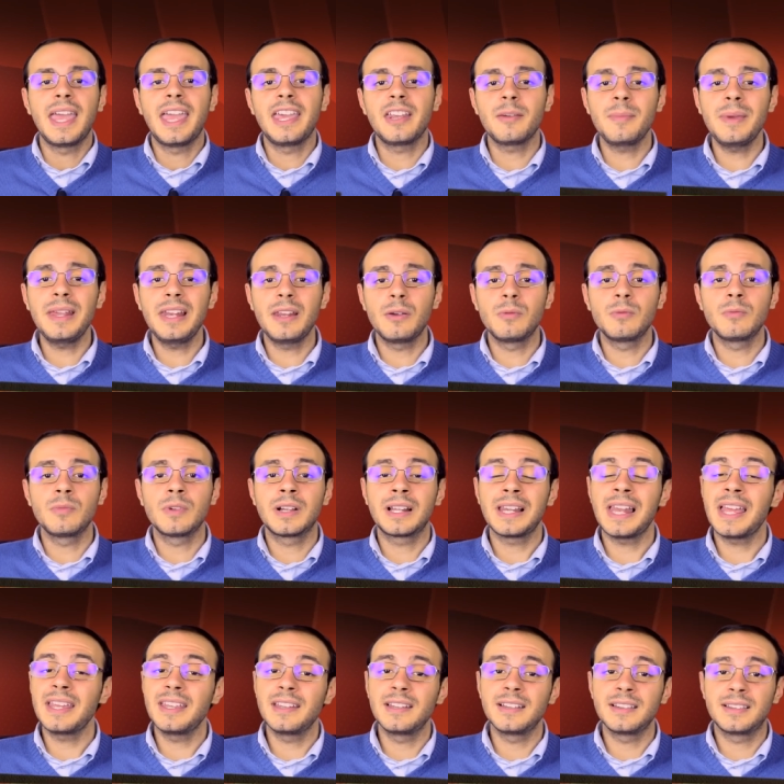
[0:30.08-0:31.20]
Airmail è un
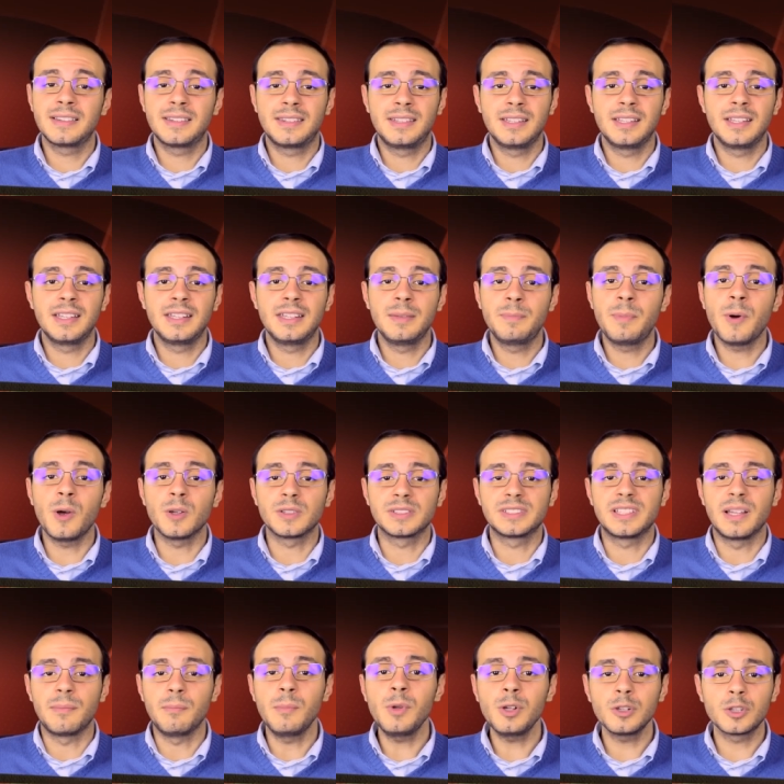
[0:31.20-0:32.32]
client eh, di
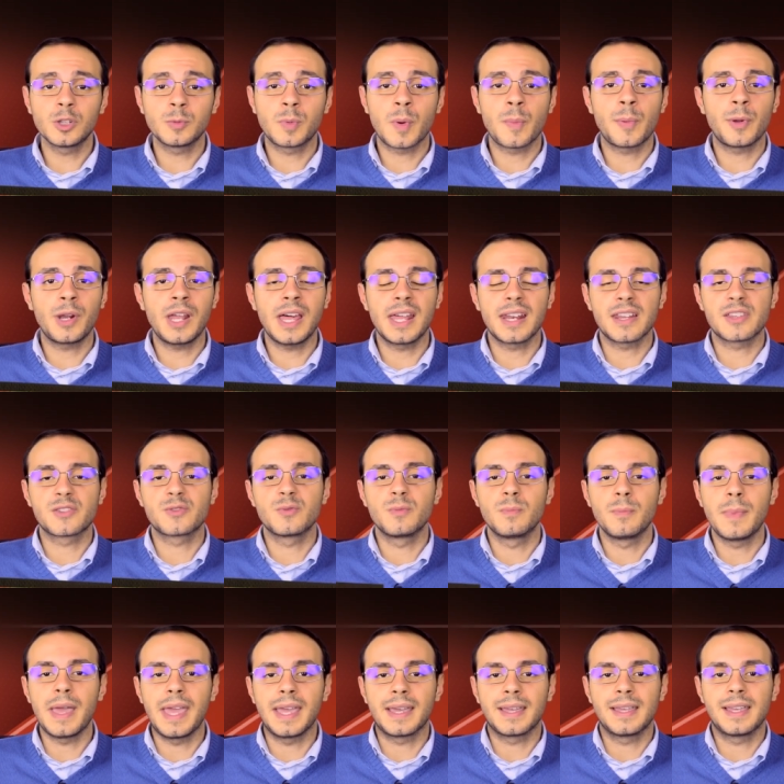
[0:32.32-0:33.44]
posta molto popolare su
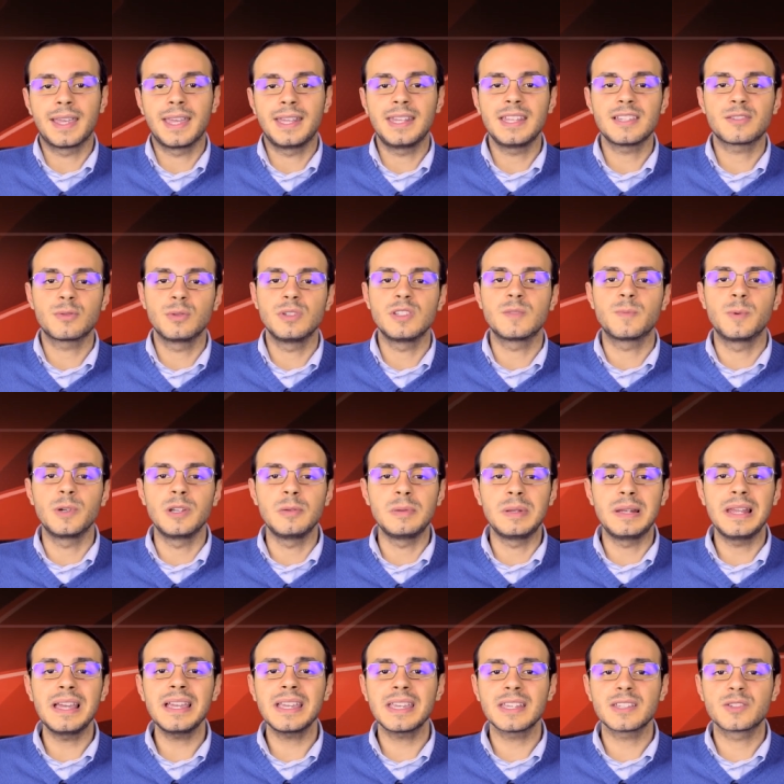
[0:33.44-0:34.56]
Mac, che adesso è
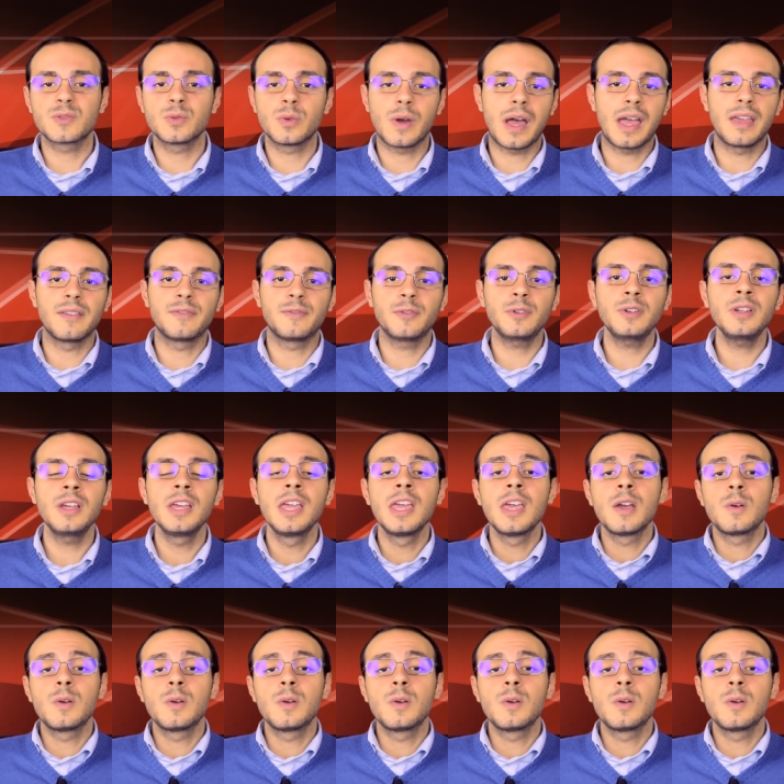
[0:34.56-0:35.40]
disponibile anche su iPhone.